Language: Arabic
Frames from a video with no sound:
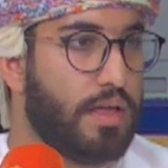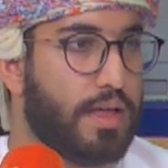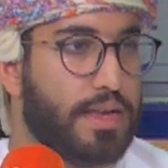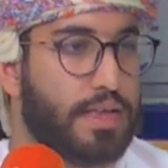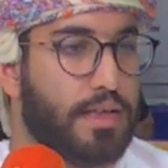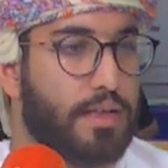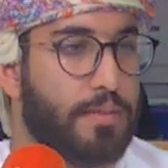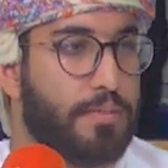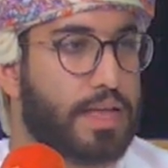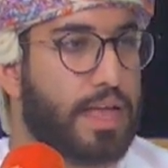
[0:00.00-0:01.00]
يعني
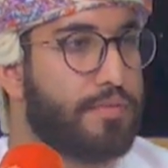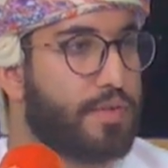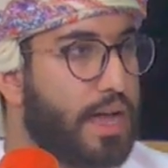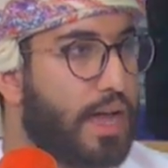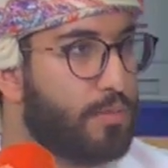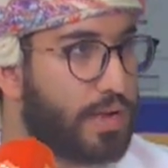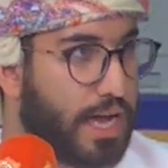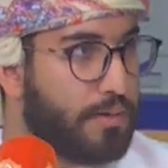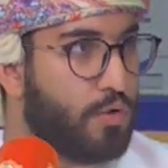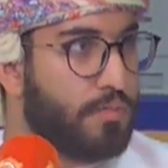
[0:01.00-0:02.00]
مكان في حالهم
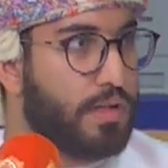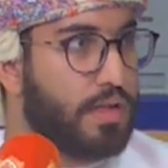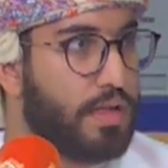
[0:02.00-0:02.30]
يدعمهم